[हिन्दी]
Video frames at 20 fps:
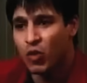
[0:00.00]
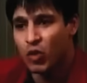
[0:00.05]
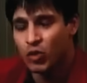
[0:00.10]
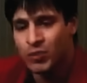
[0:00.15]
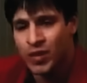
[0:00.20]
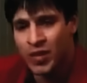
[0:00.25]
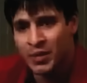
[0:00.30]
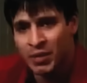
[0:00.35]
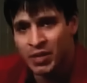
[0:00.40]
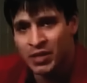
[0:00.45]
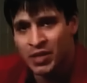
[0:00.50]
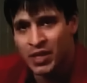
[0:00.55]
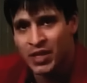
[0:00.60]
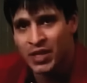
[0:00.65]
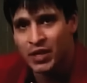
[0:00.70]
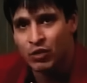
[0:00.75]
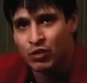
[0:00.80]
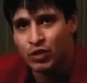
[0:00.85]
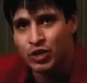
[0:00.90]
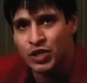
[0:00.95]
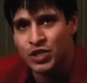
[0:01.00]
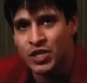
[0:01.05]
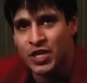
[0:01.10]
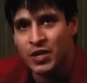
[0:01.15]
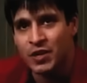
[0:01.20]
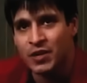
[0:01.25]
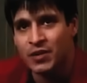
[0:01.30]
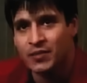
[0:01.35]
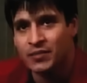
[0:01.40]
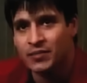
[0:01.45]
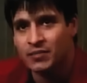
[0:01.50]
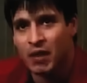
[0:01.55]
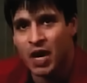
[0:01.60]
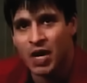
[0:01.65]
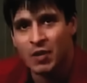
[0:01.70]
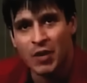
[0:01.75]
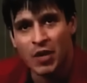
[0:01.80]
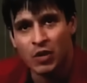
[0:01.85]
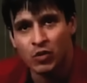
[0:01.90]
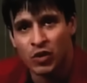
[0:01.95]
फोन मैंने बंद करने की कोशिश की
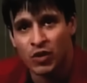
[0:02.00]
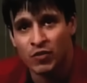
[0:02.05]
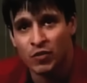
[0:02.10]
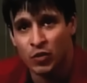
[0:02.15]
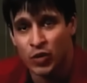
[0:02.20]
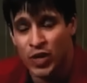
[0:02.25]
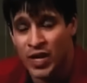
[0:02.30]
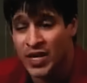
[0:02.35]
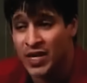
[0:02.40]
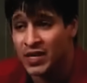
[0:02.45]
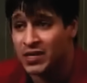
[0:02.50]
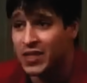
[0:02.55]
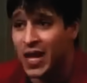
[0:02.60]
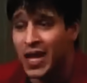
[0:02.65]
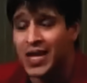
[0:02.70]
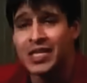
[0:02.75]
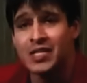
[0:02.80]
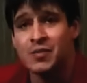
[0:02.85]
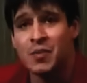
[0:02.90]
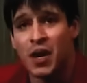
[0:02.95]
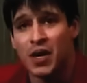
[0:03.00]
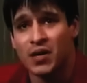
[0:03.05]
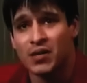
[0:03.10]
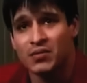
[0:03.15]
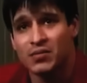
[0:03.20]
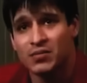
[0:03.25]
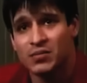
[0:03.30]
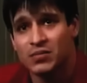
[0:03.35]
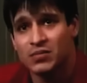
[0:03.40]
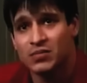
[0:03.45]
बार बार उनका फोन आया इकतालीस बार